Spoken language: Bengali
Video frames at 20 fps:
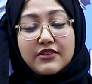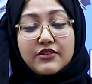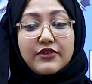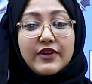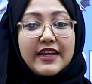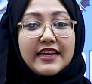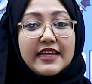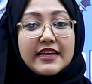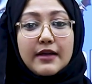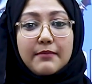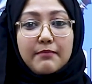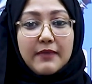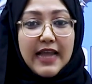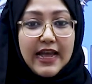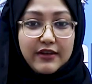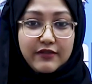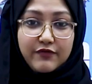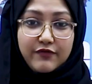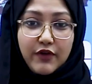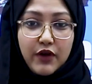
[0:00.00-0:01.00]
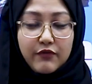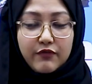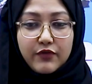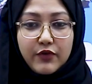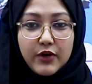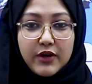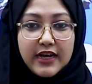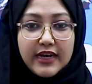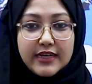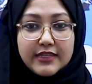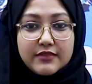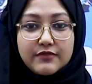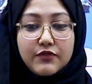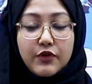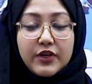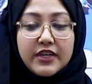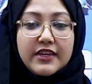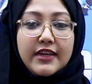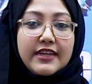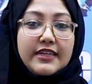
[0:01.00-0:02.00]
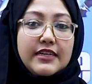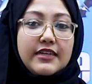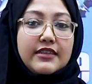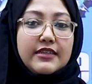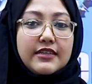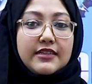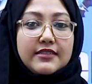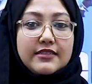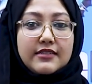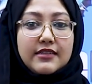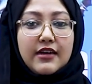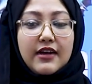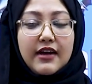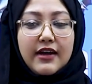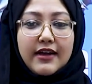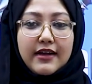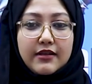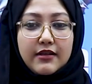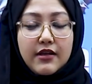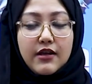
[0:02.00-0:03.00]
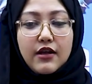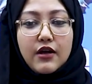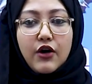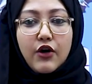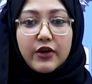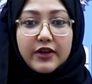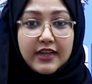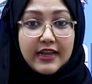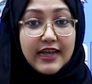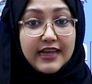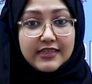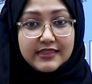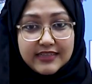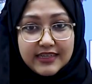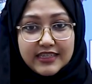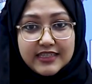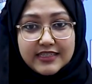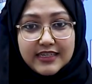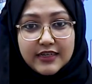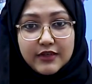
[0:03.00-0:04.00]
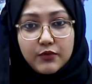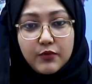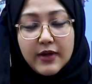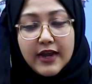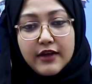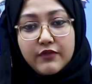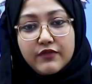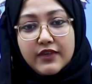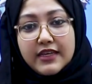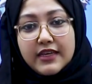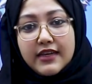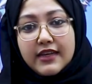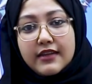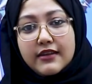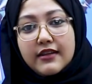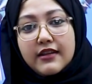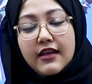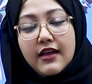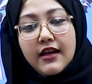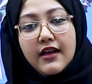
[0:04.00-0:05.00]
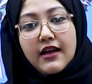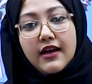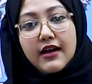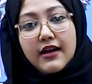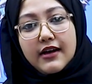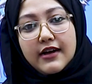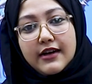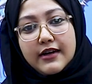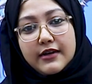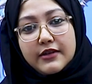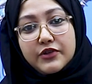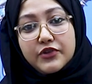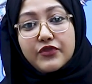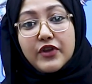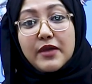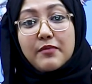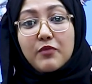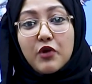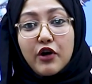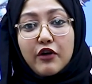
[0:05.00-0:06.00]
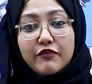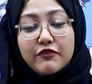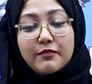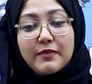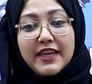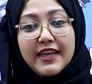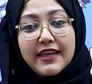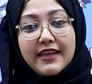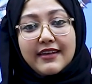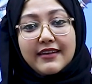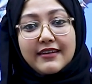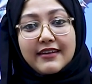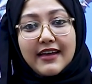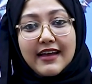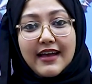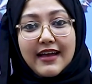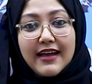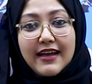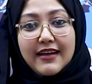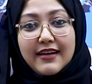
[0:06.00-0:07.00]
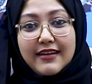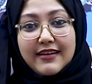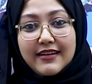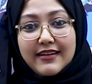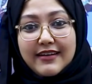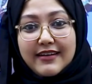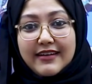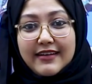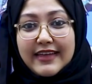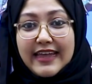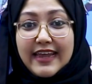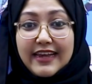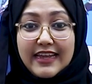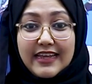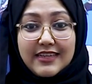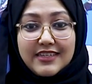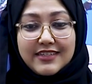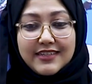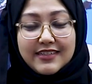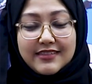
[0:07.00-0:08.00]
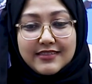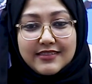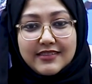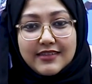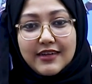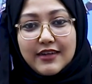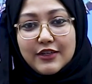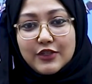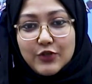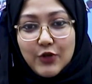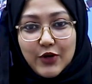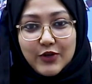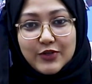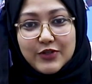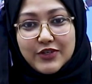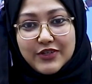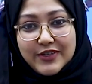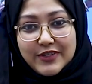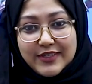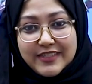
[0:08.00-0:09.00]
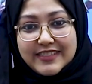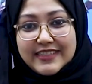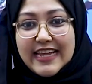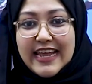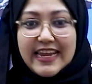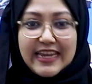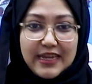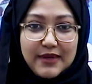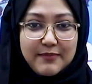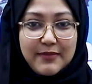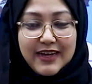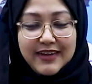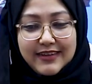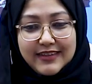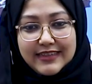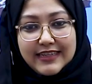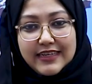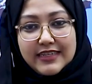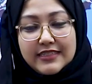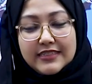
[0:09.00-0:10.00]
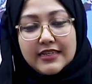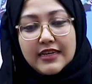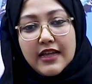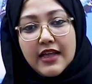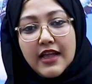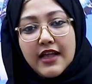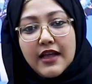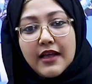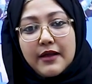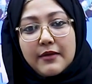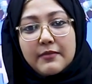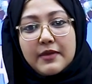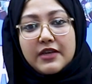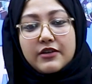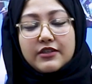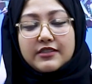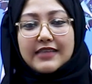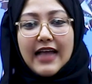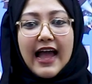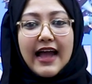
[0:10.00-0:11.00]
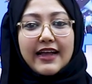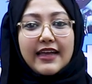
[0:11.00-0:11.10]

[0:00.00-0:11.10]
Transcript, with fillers: creating a platform for us for creating this uh, organization where we can uh, dream of being an NHS uh, doctor staying in Bangladesh. Because